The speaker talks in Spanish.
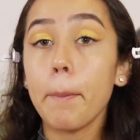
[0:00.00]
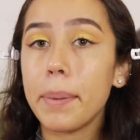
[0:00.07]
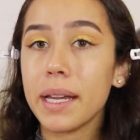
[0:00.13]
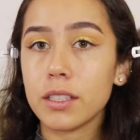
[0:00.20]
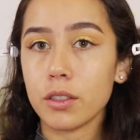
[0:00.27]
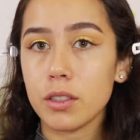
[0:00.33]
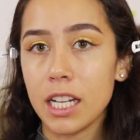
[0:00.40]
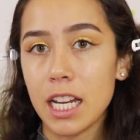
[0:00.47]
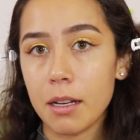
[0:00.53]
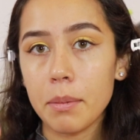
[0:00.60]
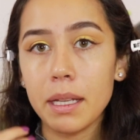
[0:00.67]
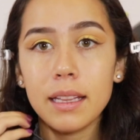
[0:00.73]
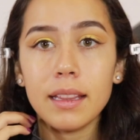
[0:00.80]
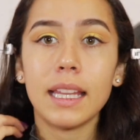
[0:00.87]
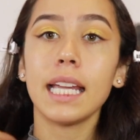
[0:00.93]

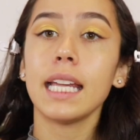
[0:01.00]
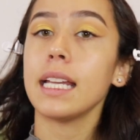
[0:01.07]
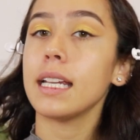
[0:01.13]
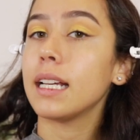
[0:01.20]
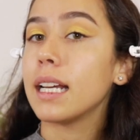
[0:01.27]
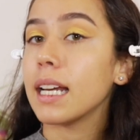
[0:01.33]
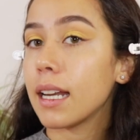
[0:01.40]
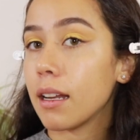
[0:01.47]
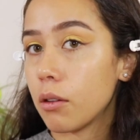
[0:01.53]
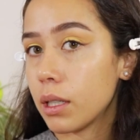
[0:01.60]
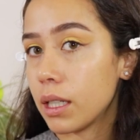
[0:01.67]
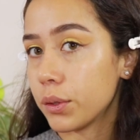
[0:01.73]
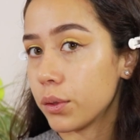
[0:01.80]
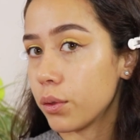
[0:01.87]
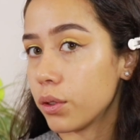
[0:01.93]
Personalmente, y creo
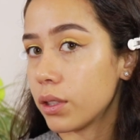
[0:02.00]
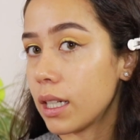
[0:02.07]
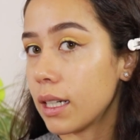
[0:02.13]
que eso no se